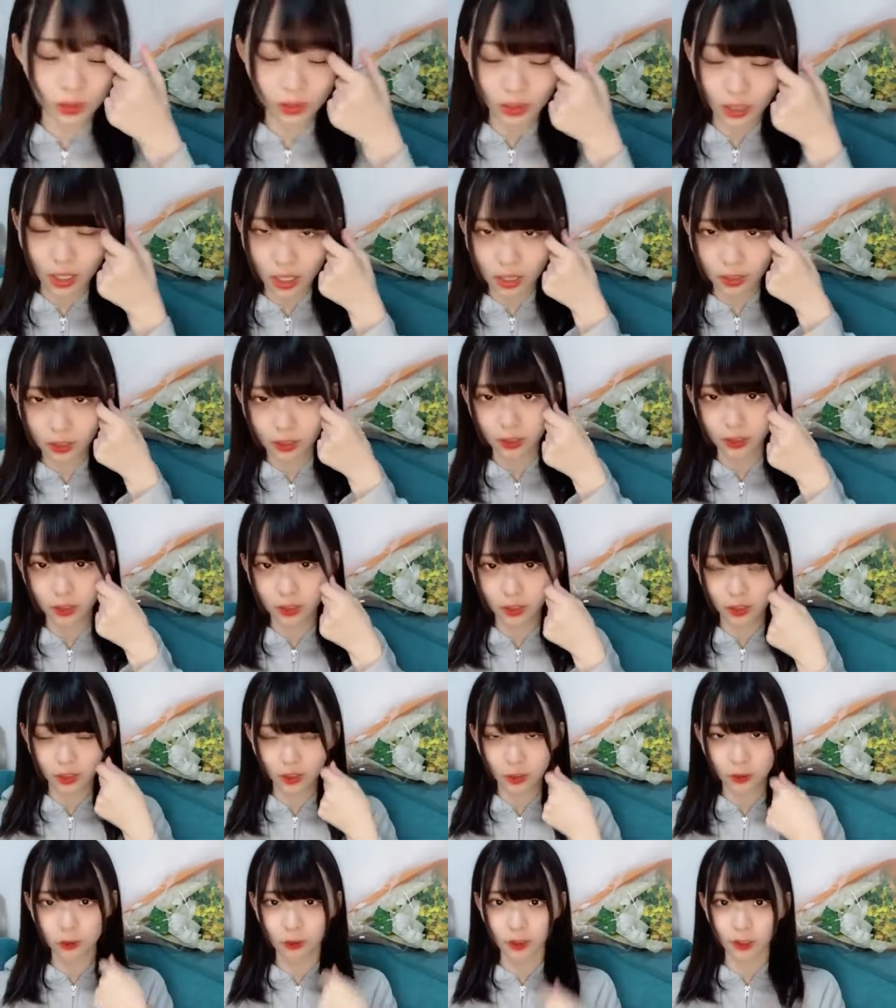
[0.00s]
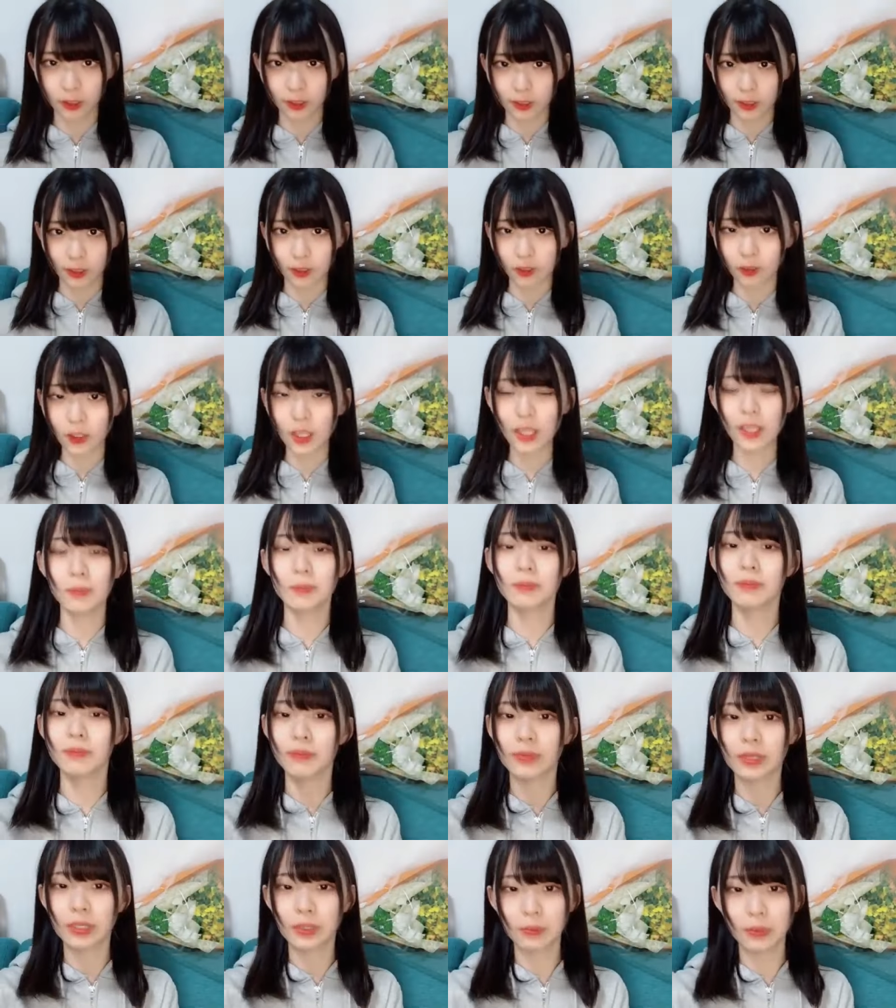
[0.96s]
して契約違反なので
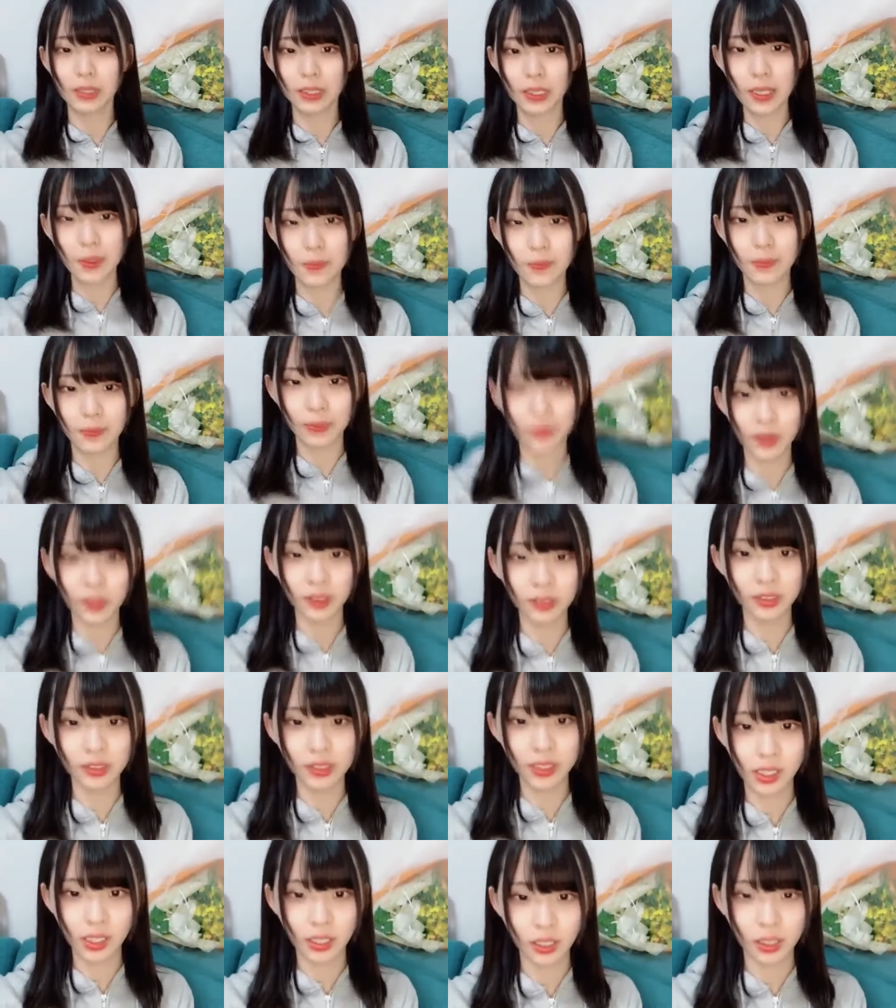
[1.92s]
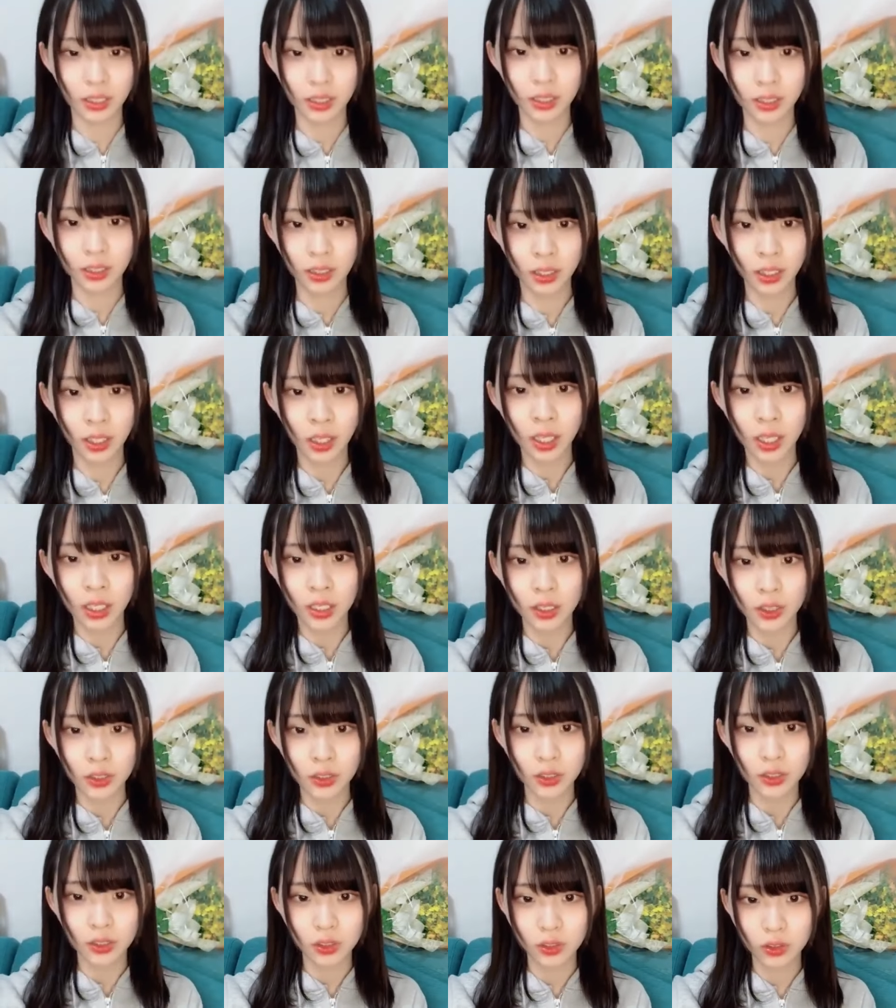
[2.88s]
すいませんとんさん
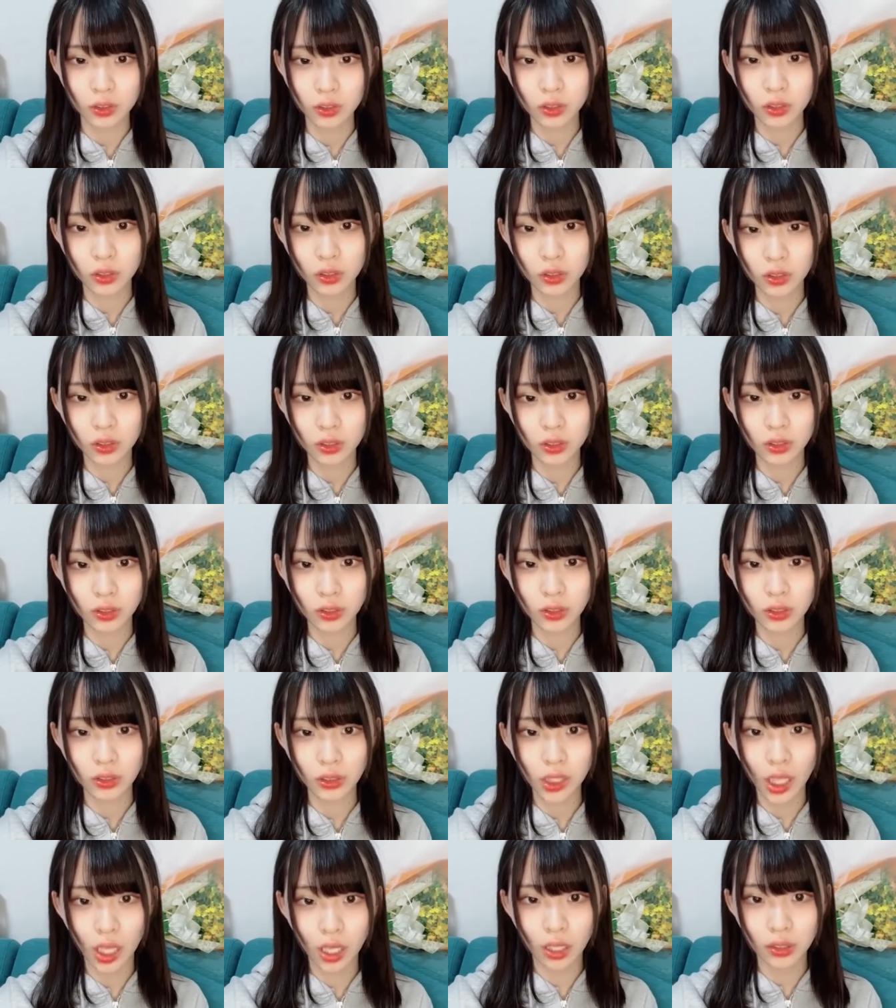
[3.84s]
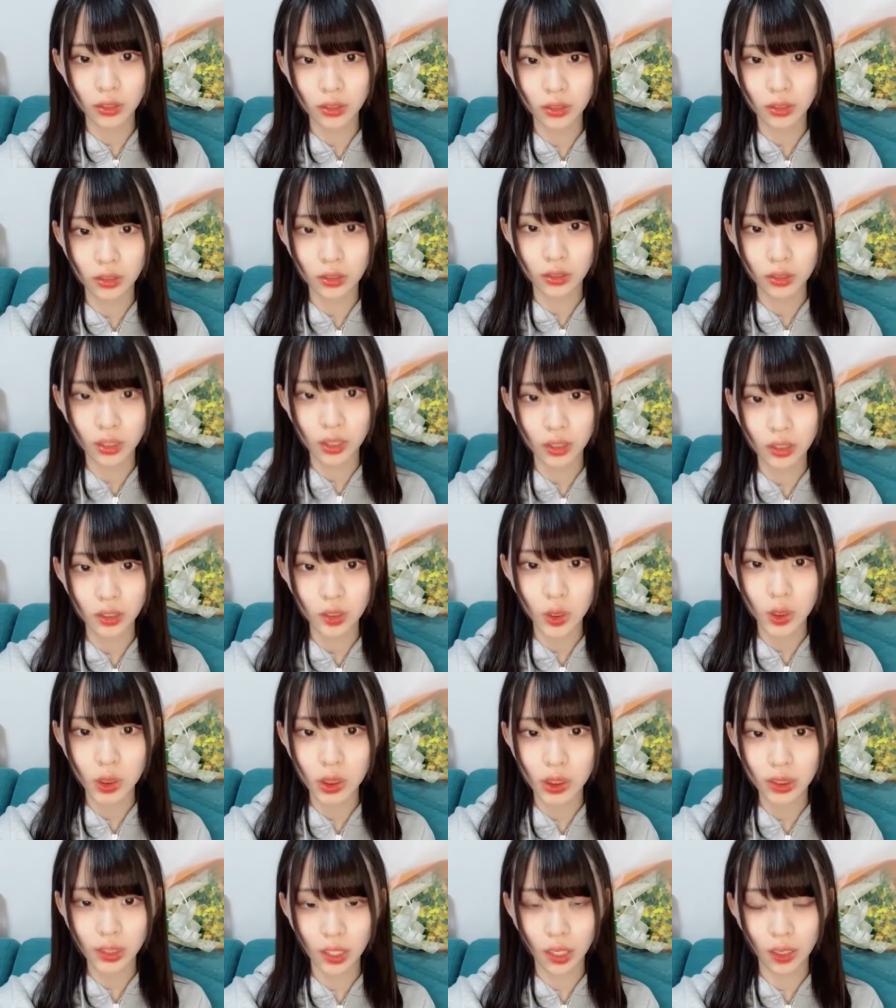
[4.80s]
四国くんさん
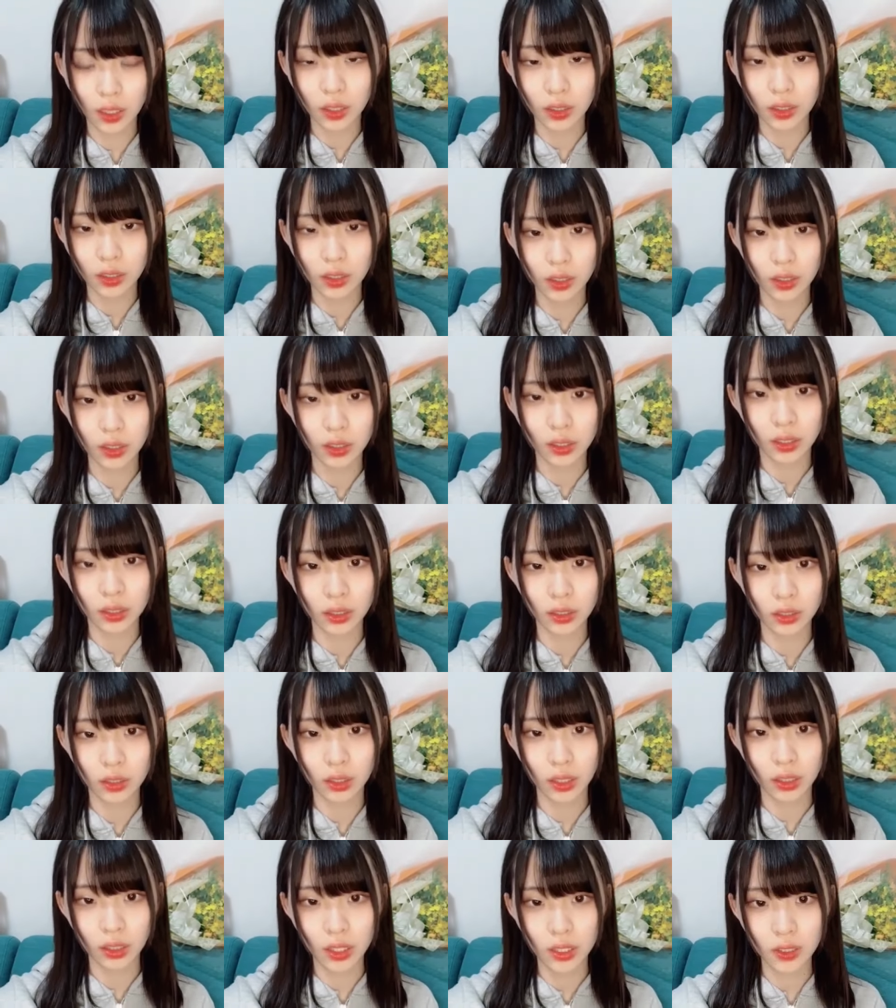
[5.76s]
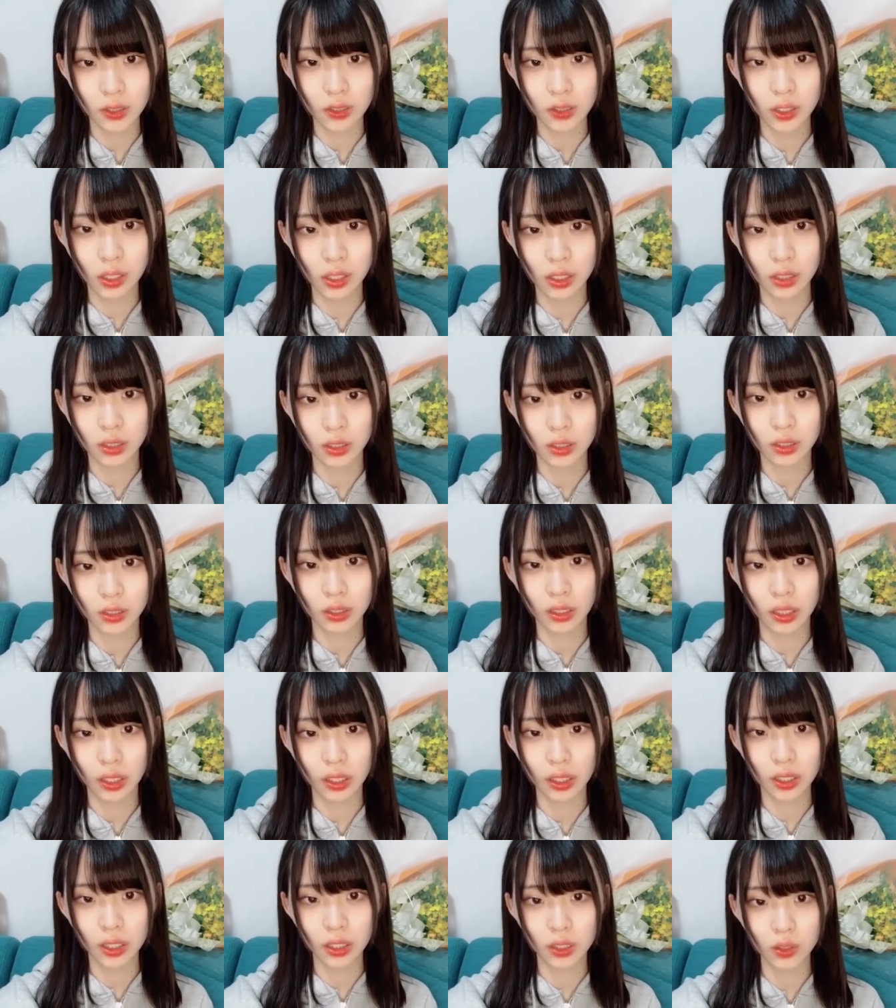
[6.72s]
レグルスさん七尾さん
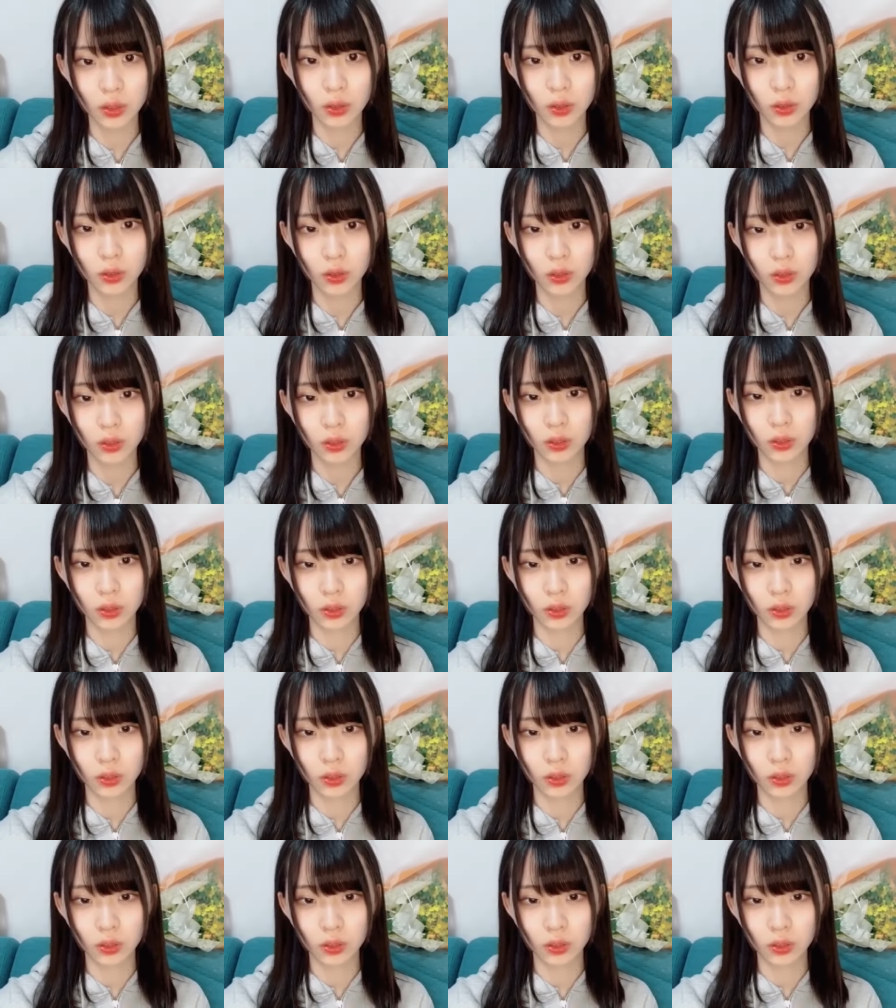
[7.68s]
ありがとう